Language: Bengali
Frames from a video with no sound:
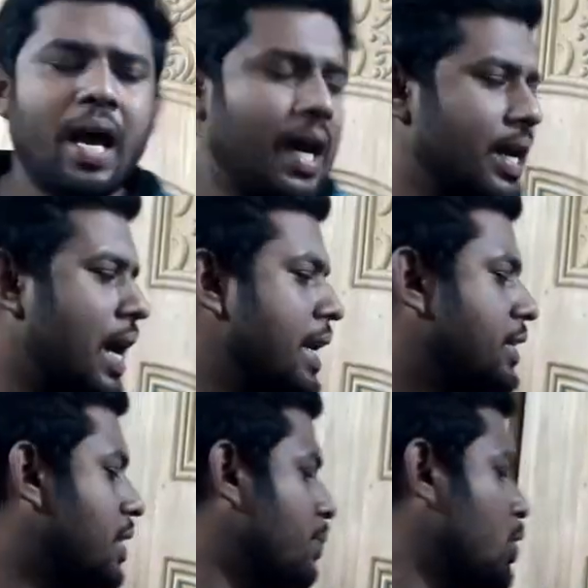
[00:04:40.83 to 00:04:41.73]
আর
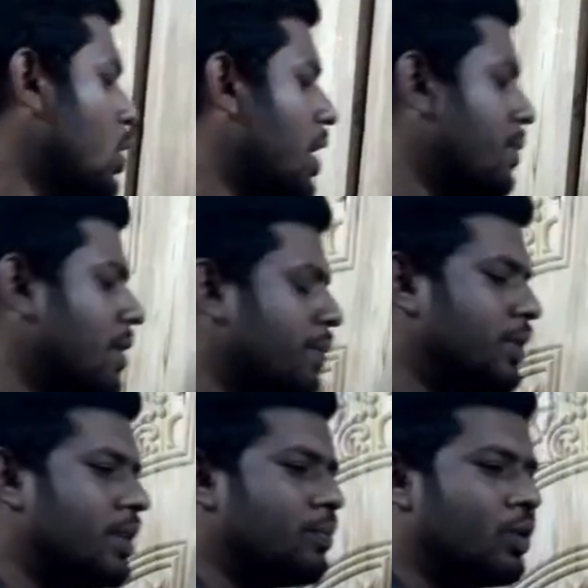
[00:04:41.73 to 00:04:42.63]
আরেকটা বিষয় আমি
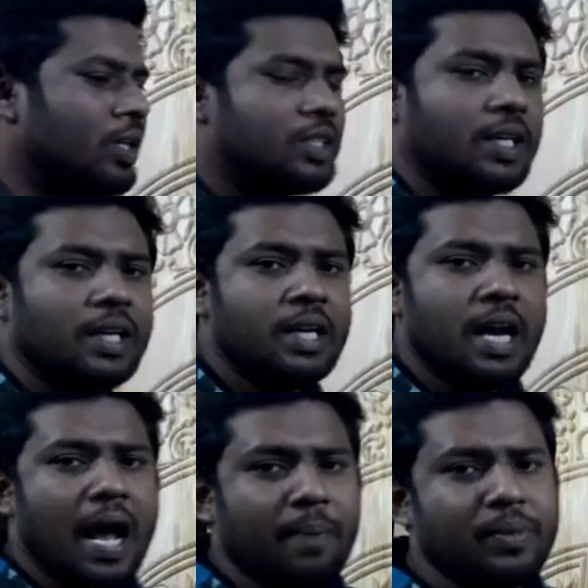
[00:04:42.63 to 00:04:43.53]
আপনাদের বলি যে
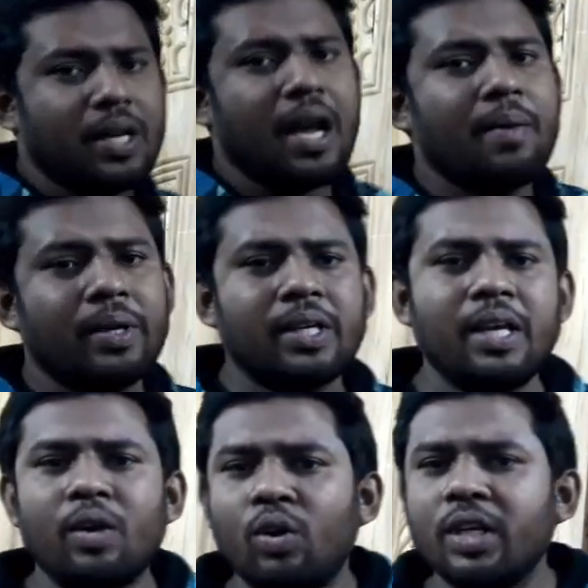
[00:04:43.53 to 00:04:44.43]
আপনারা আমাকে
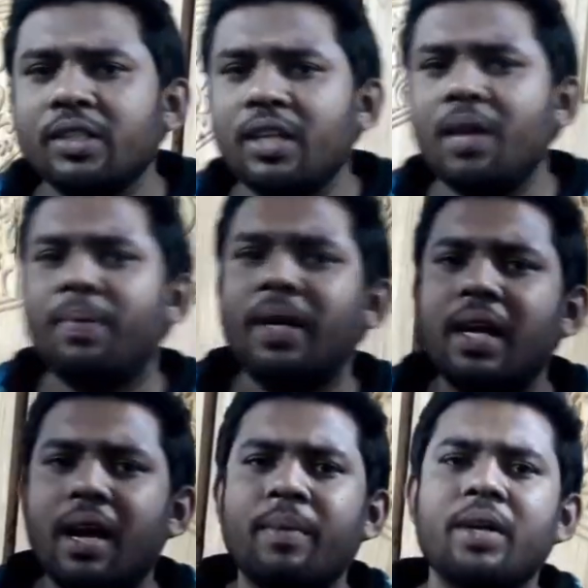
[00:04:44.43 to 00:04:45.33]
অর্ডার দিলে পারে
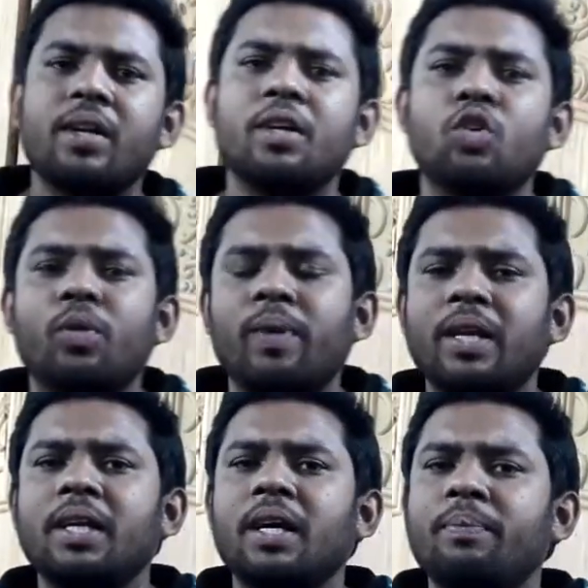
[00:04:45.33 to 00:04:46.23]
আমার আমার
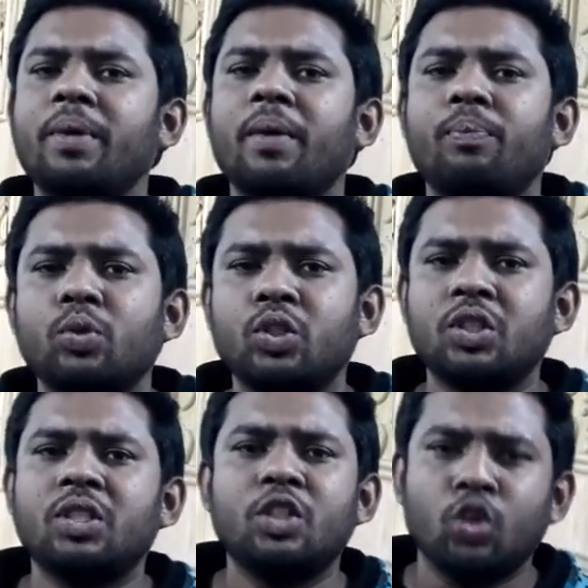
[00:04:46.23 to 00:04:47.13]
নর্মালি পঁচিশ
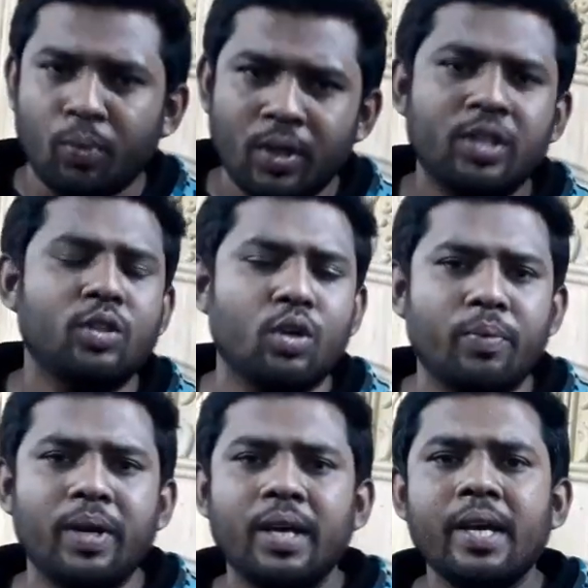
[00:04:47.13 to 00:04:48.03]
দিন সময় দিতে
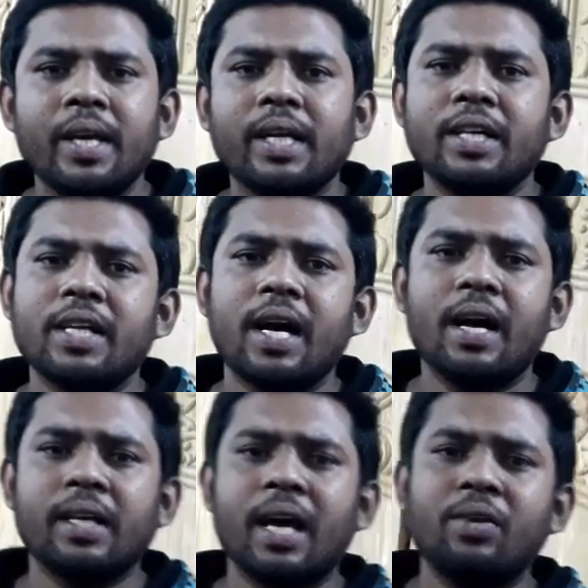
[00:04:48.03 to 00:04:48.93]
হবে এটা
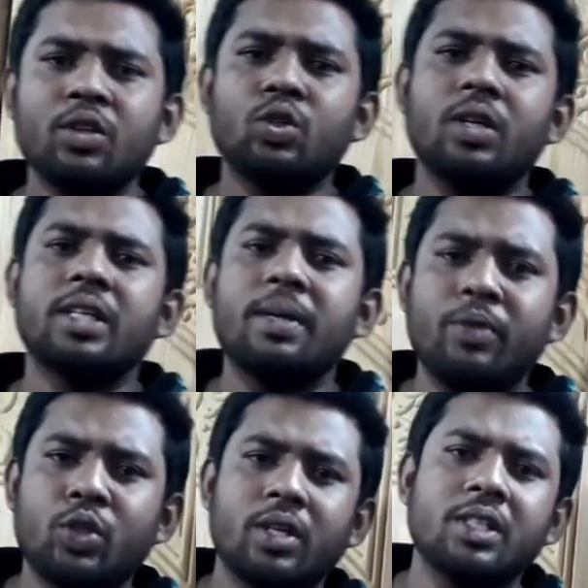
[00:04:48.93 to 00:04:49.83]
কারণ হচ্ছে অনেকেই
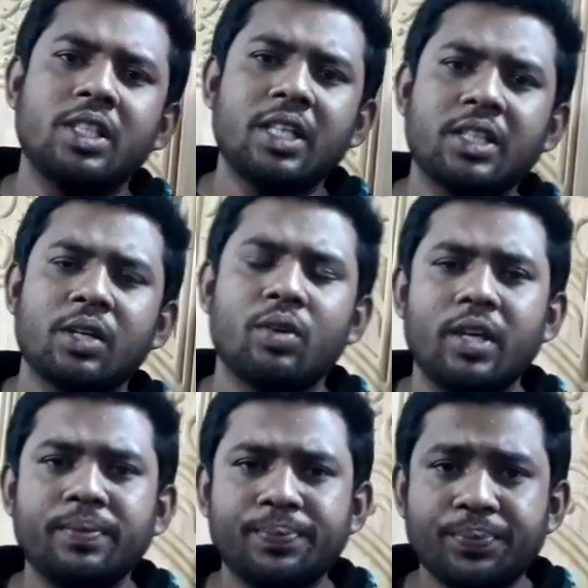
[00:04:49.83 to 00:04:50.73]
বিষয়টা জিজ্ঞাসা করেন